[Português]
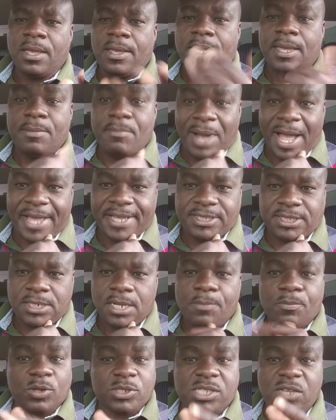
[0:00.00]
E mais,
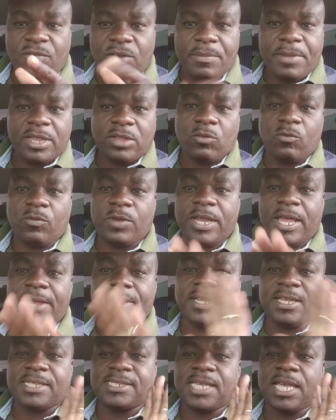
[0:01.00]
possivelmente vai
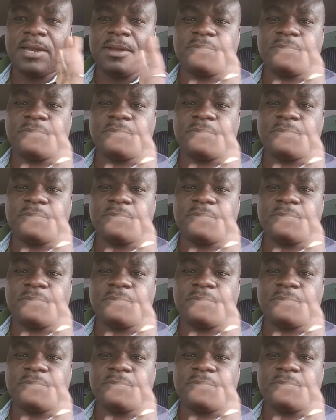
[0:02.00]
dizer